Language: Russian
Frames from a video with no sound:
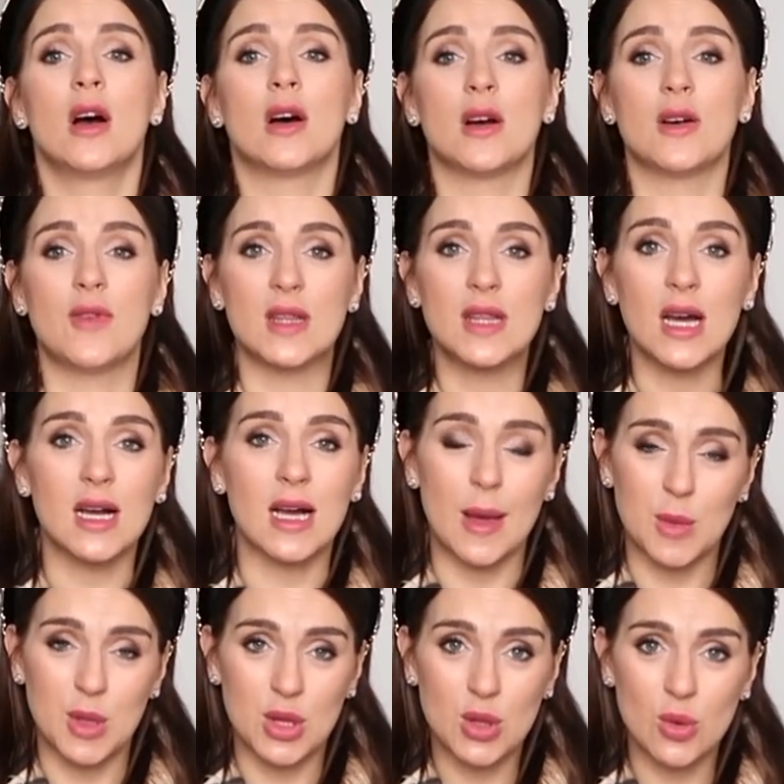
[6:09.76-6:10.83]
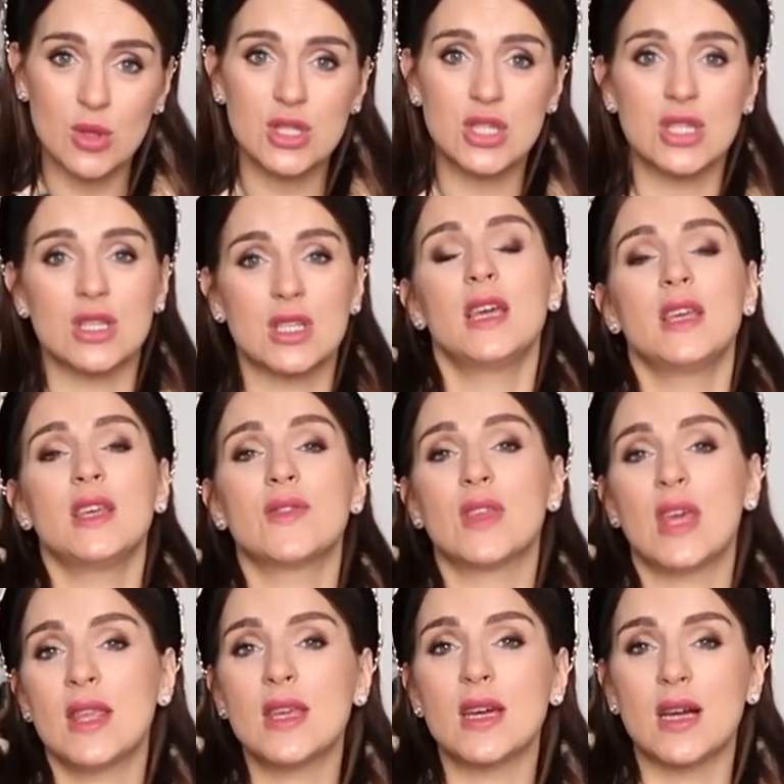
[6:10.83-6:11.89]
э, вода камень точит, и
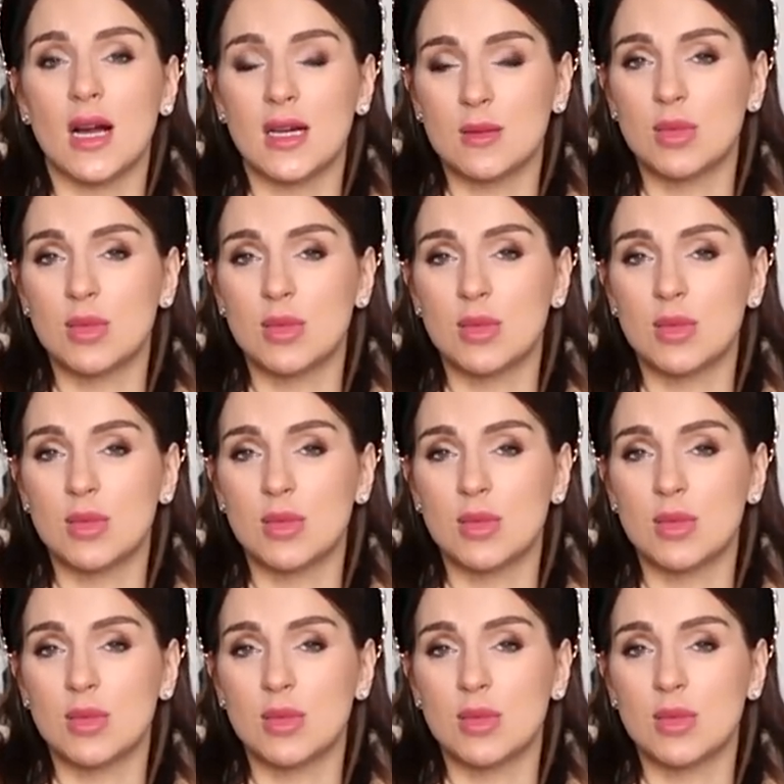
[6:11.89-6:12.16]
Евгения, как